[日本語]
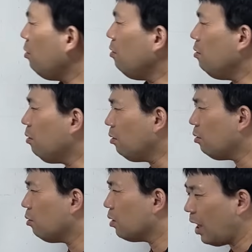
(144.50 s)
いうこ
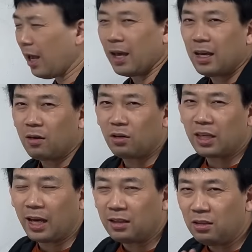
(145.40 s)
とで、この
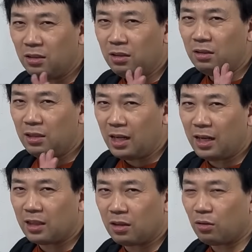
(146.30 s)

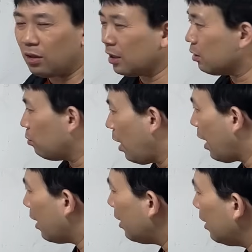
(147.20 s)
117っていう数
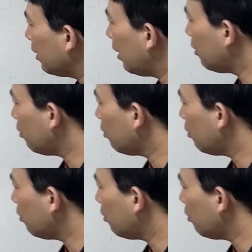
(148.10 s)
は、結